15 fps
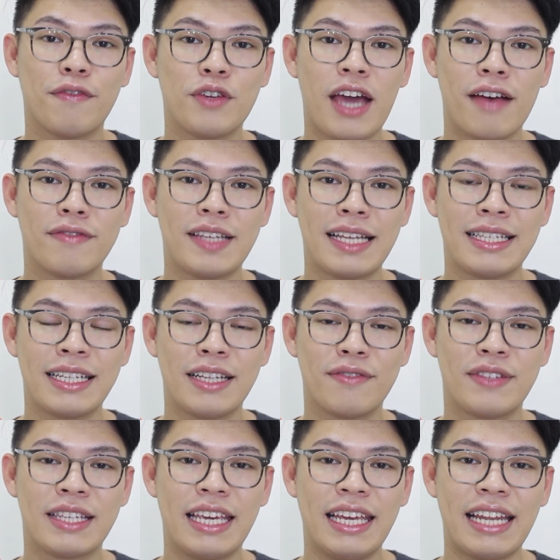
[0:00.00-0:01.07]
If you have
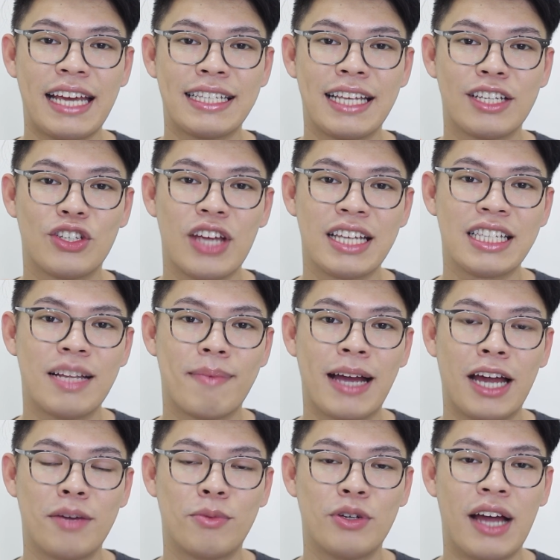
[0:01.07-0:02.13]
sensitive skin, I suggest na
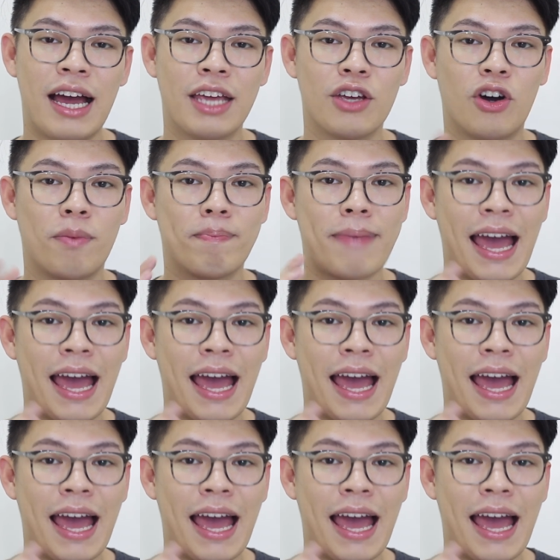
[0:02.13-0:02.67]
mag-ano muna kayo,